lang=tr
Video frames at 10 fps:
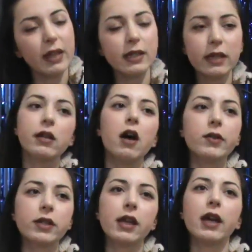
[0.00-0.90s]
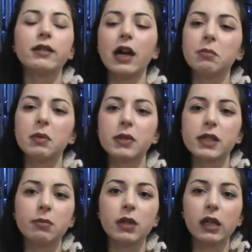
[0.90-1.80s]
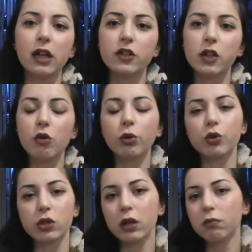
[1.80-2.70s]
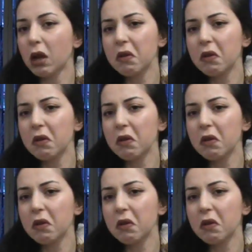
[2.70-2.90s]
Size tavsiye eder miyim kısmına gelecek olursak